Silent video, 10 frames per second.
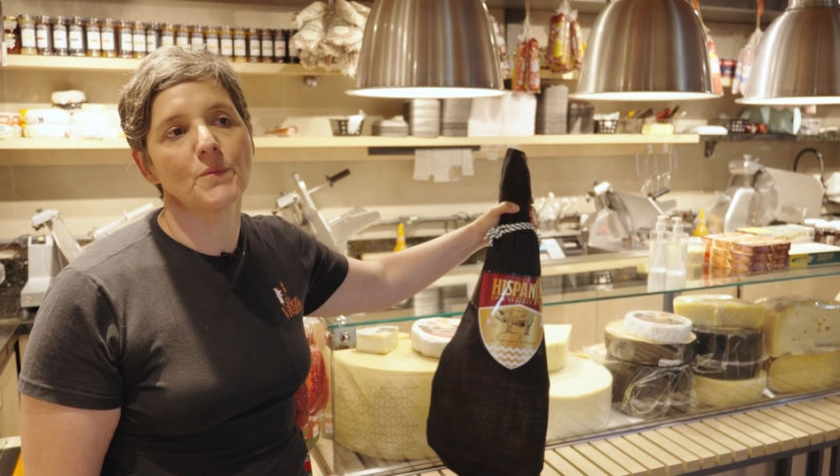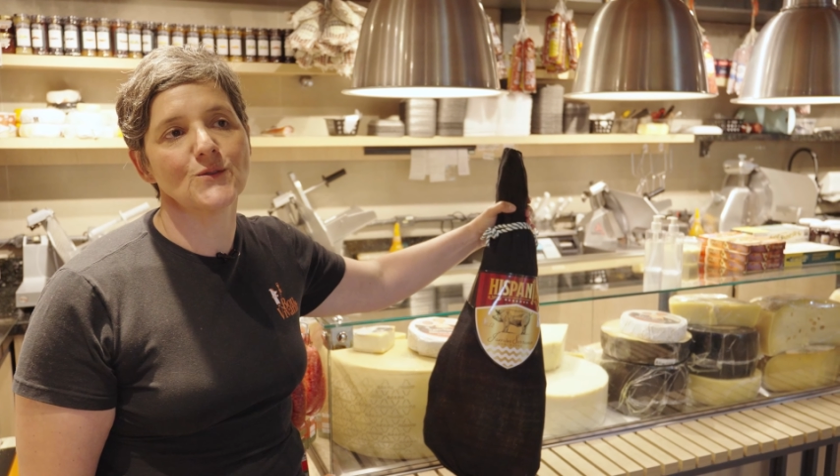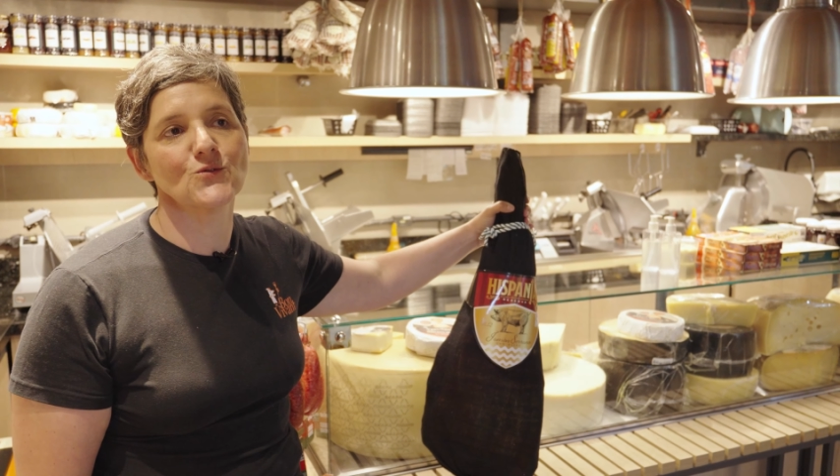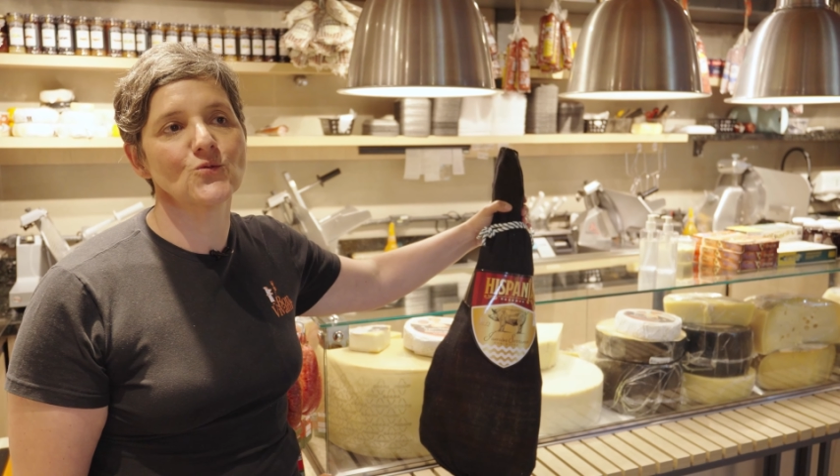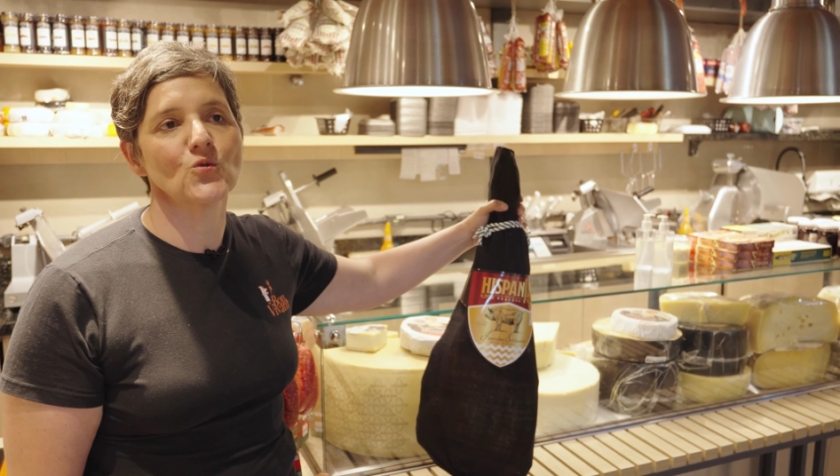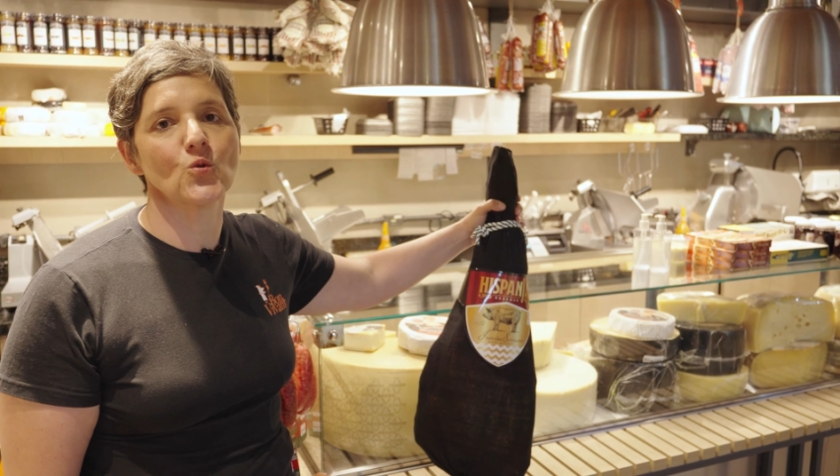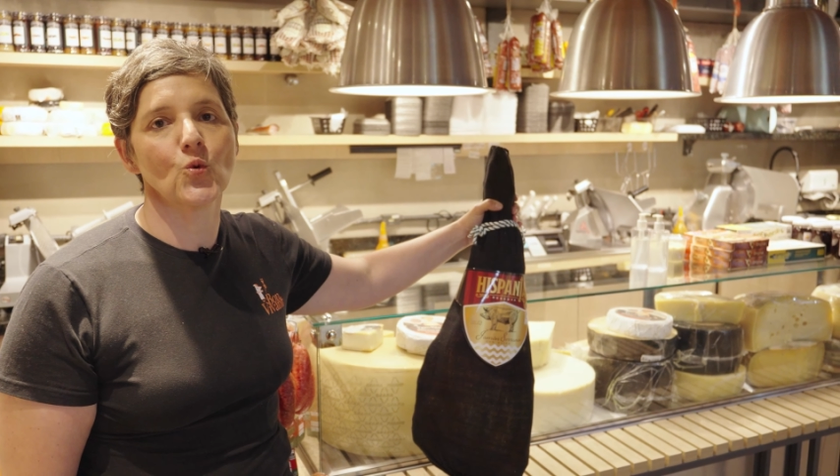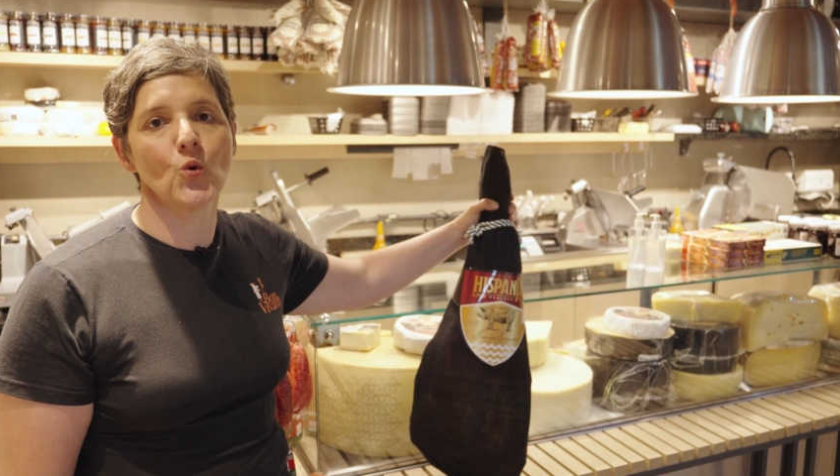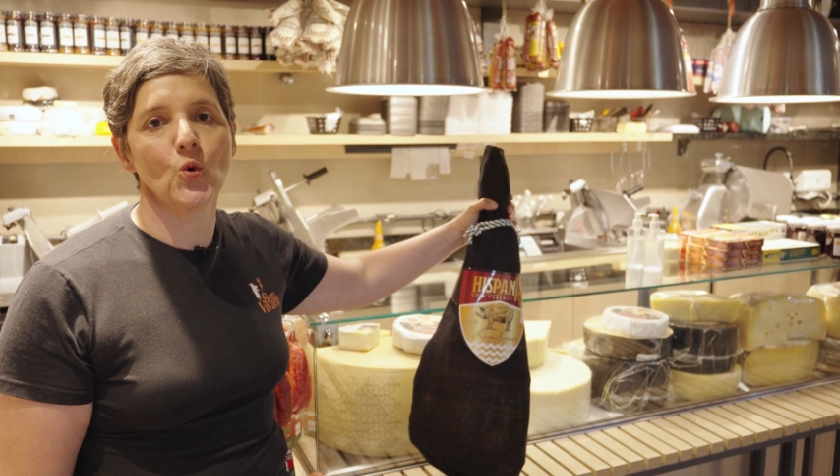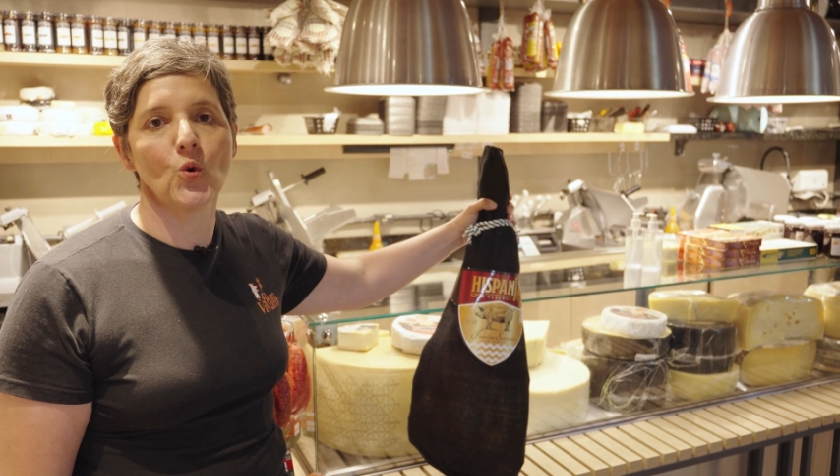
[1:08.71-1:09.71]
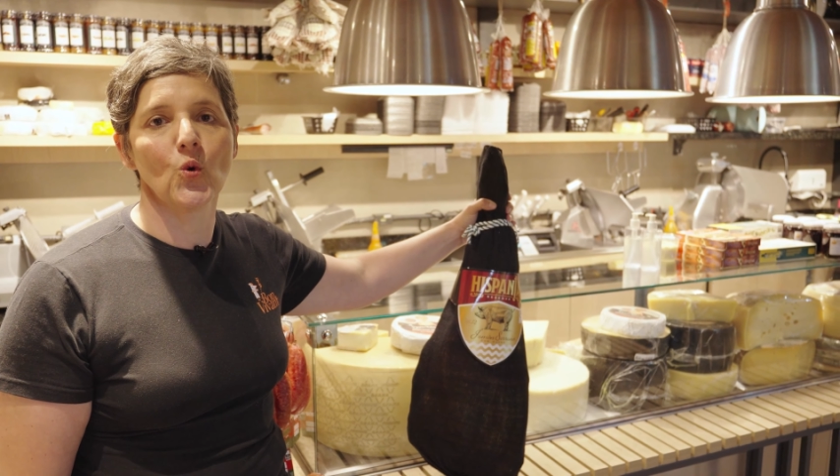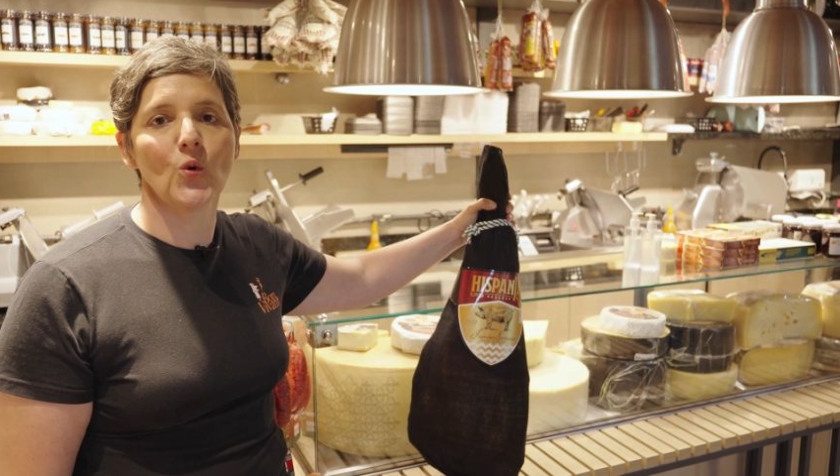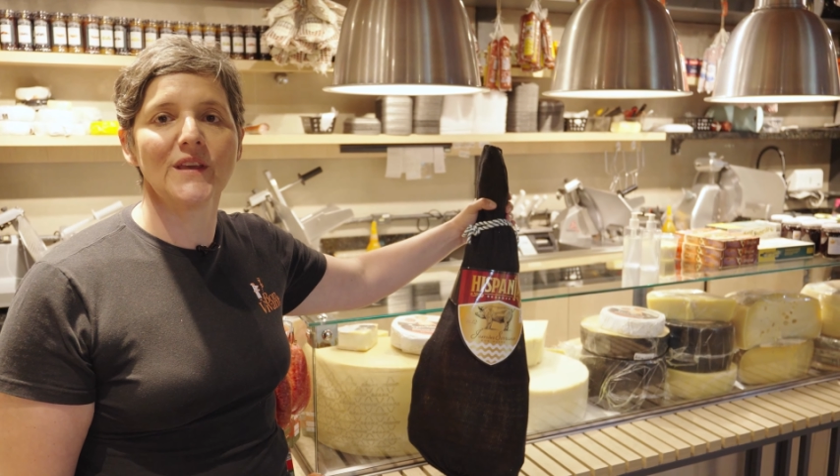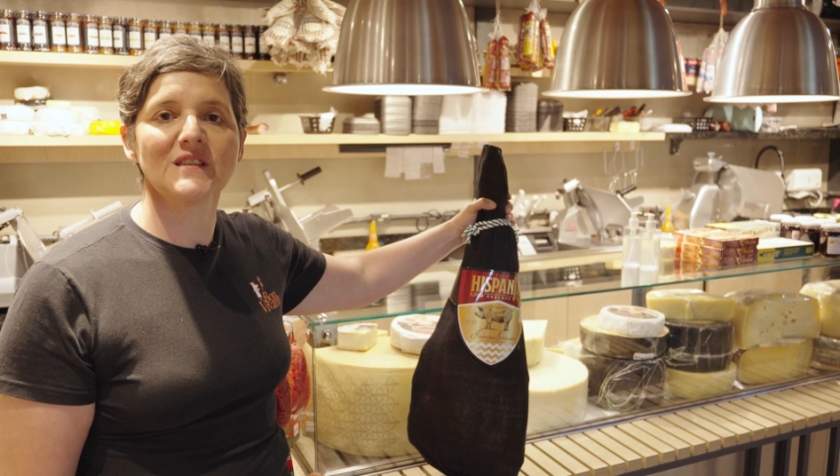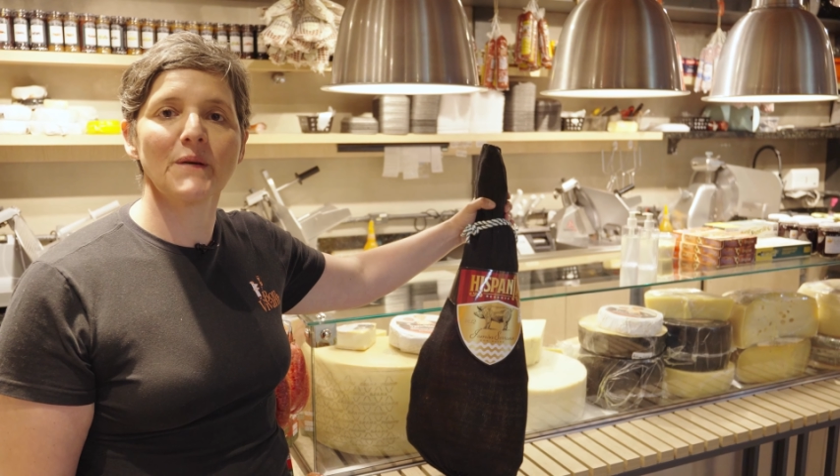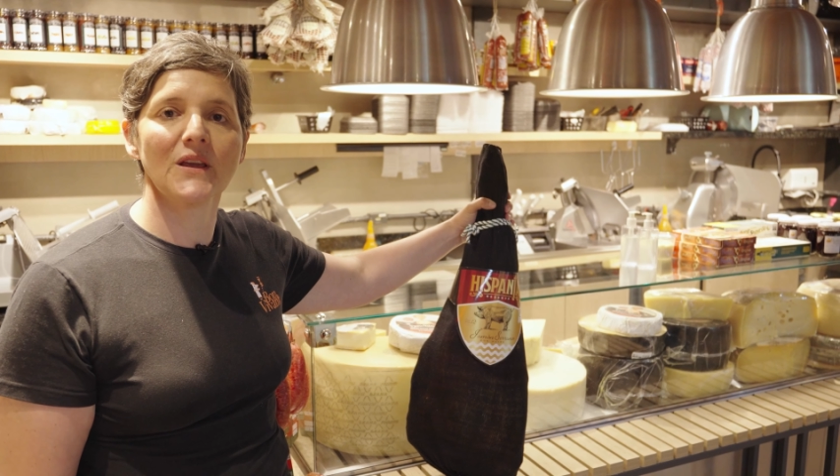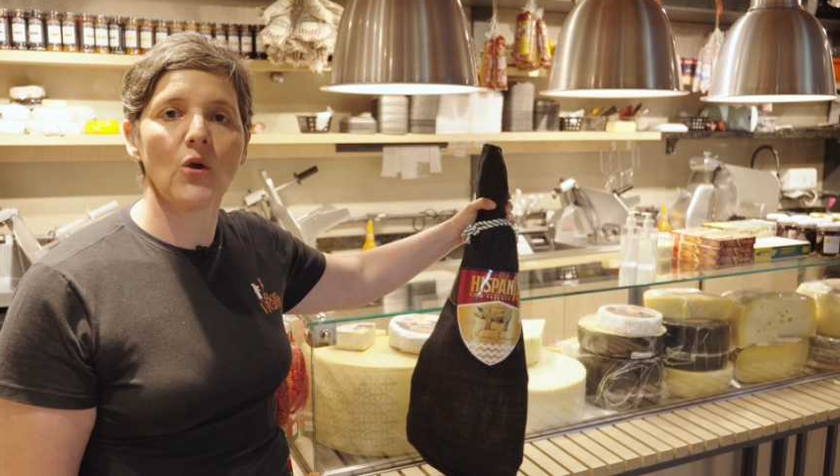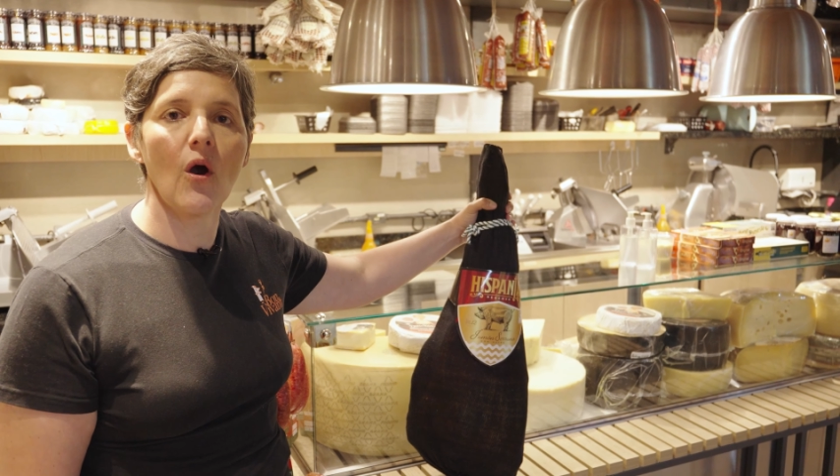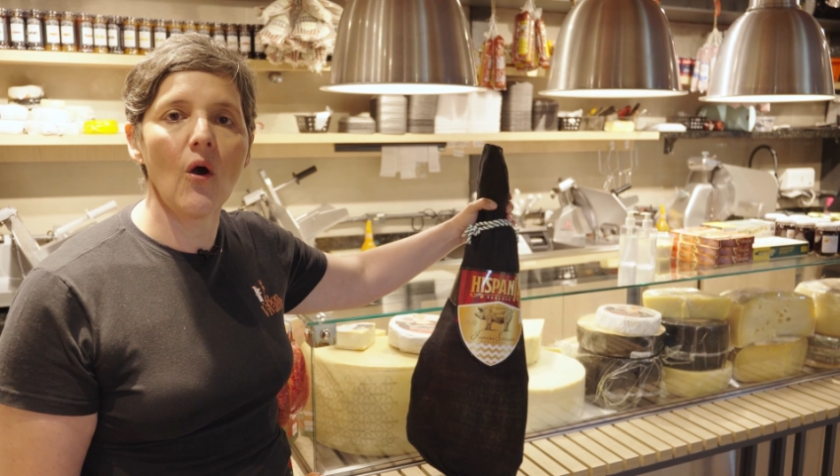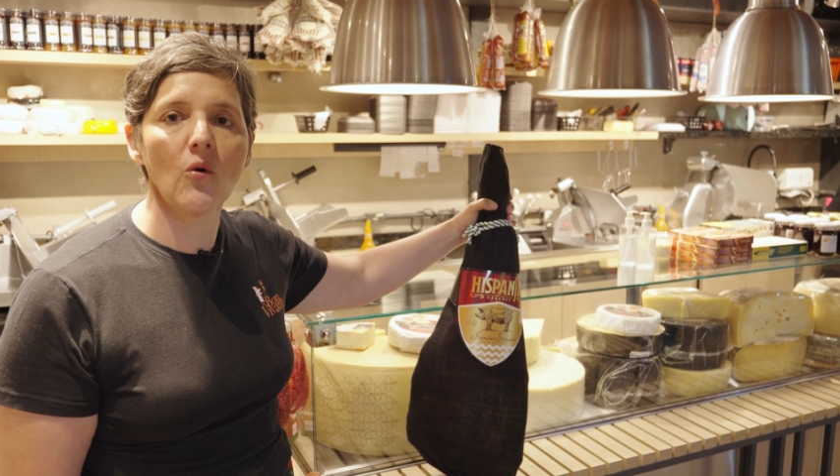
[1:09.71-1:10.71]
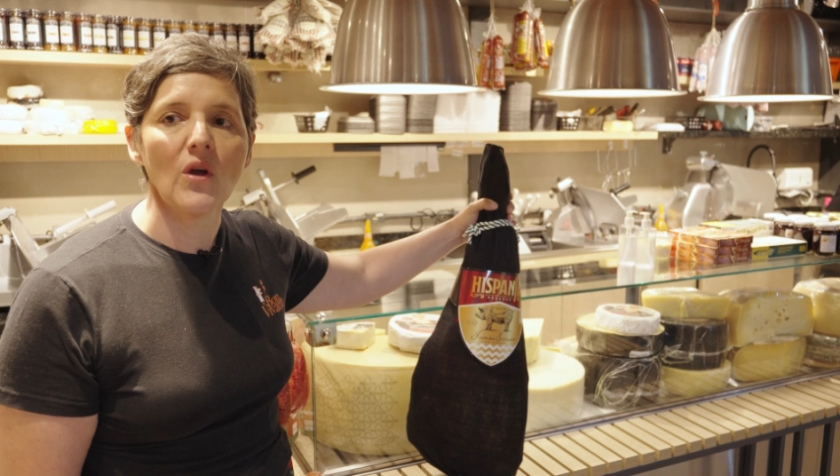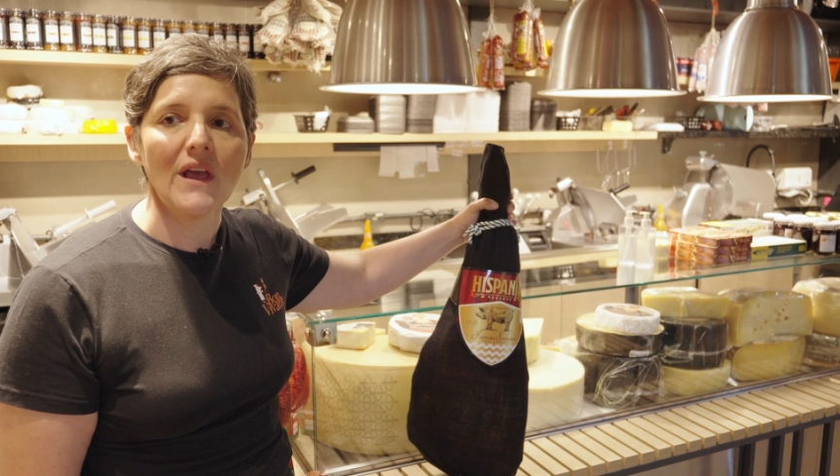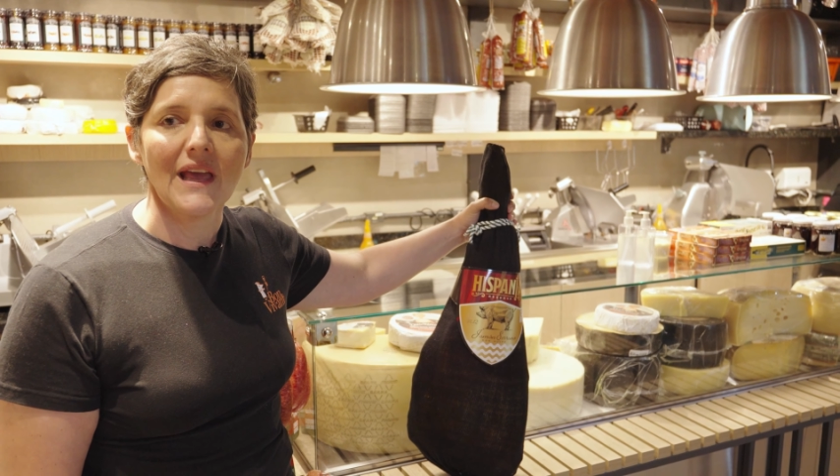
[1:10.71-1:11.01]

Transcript: presunto espanhol